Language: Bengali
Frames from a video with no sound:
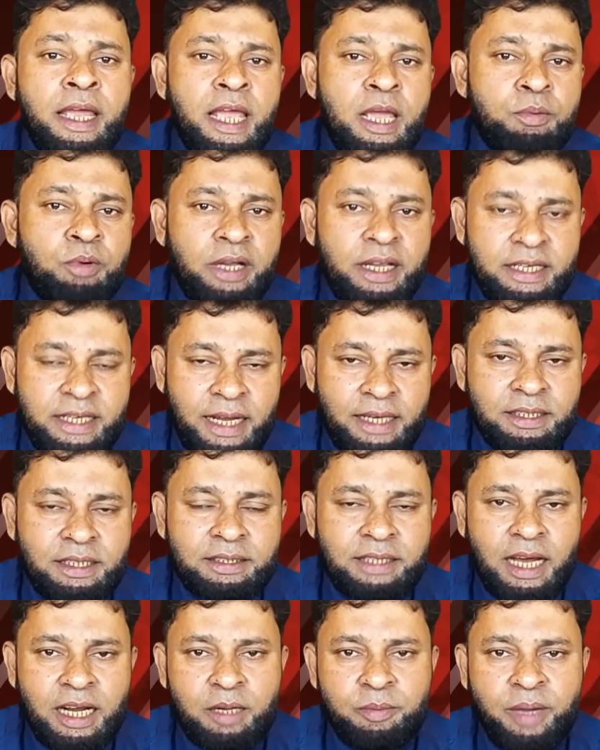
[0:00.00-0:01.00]
এবং এটা একটা
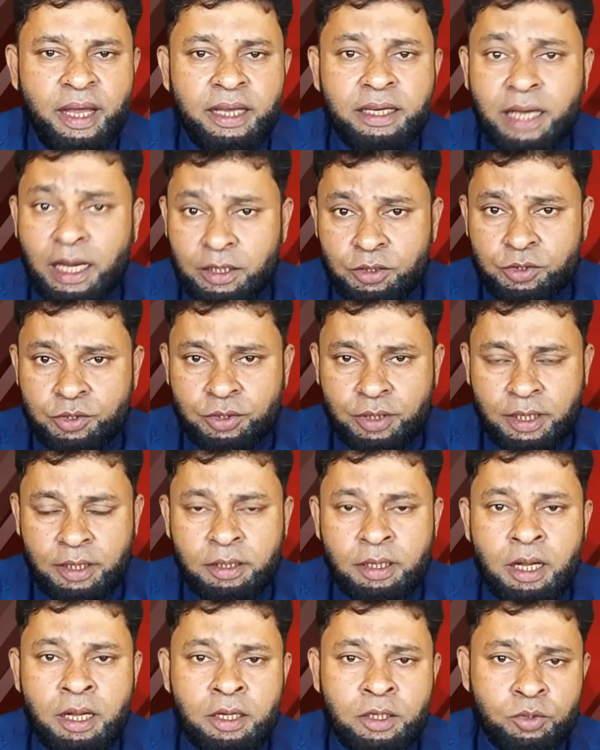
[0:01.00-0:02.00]
ধারাবাহিক আলোচনা
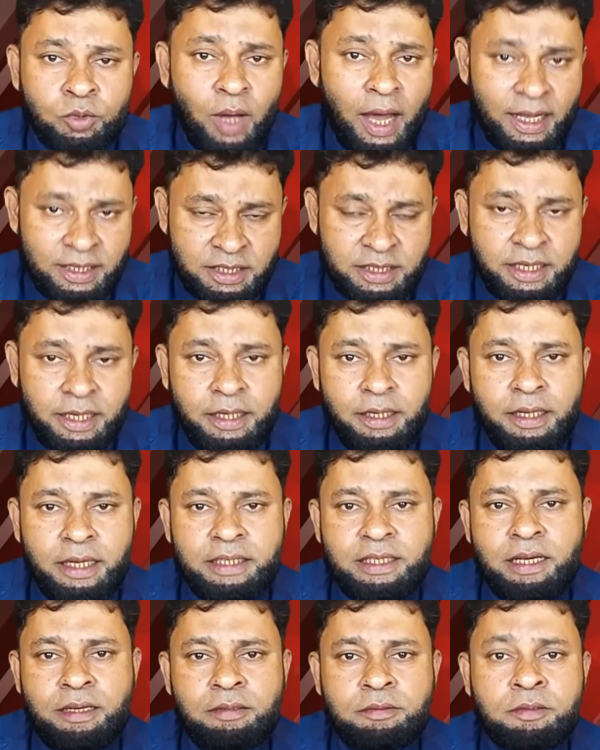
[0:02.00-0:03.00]
তো আজকে
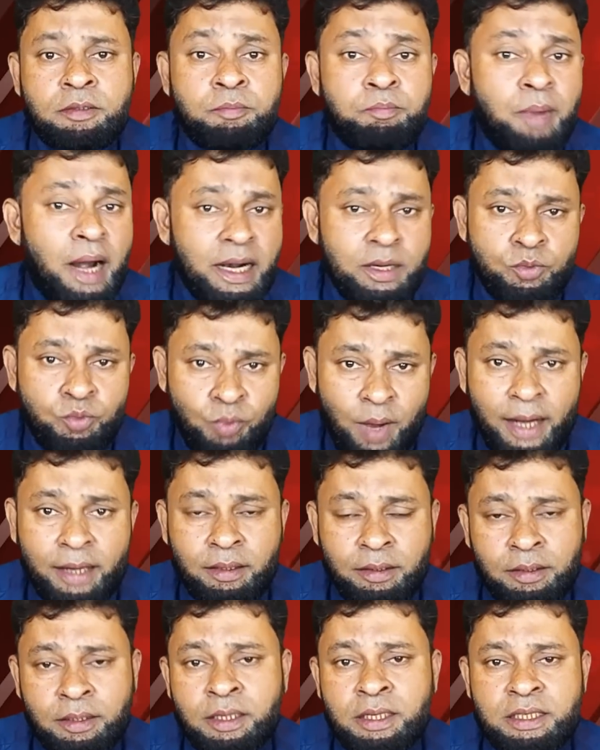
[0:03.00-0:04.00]
এটা পার্ট ওয়ান
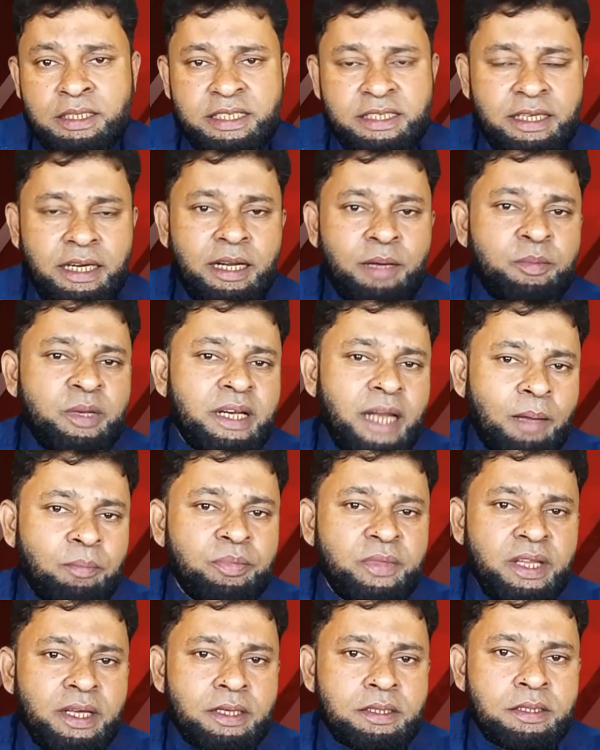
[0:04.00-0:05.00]
যেটার আমি নাম
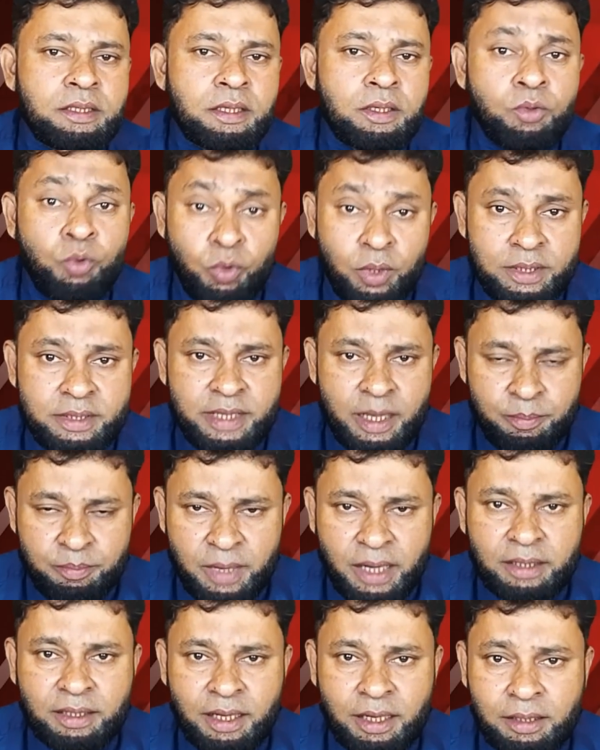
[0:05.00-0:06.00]
দিয়েছি হুইজ
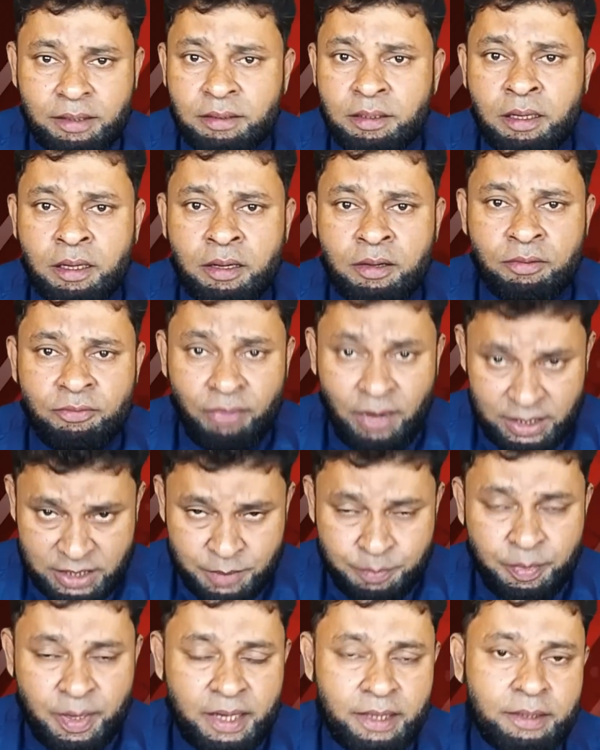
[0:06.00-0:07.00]
ইমরান খান ফার্স্ট
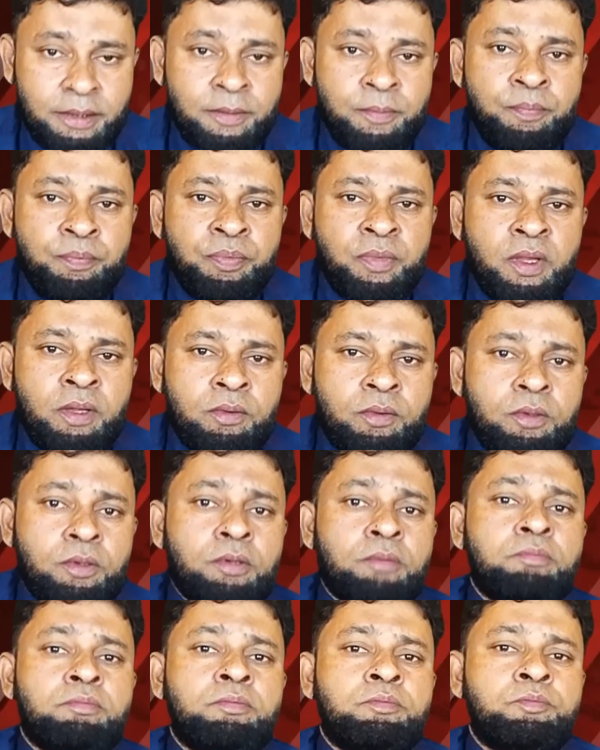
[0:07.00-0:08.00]
পার্ট তো
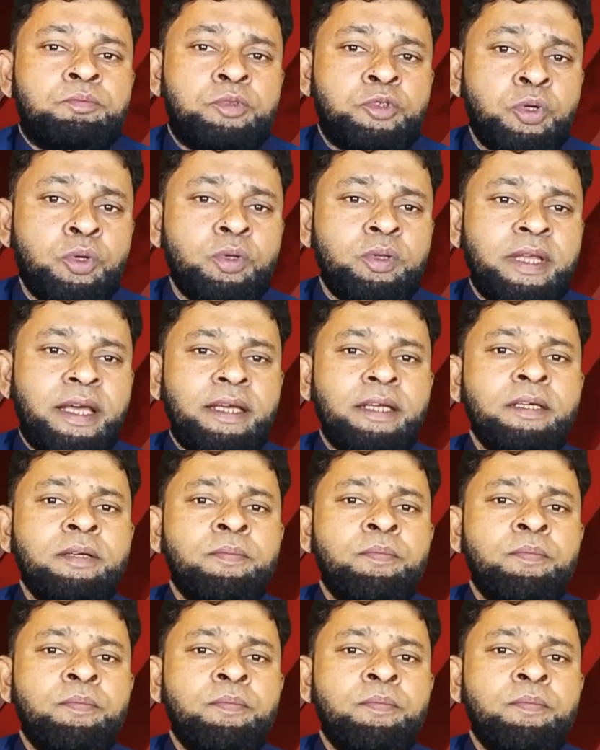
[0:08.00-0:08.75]
শুরুতেই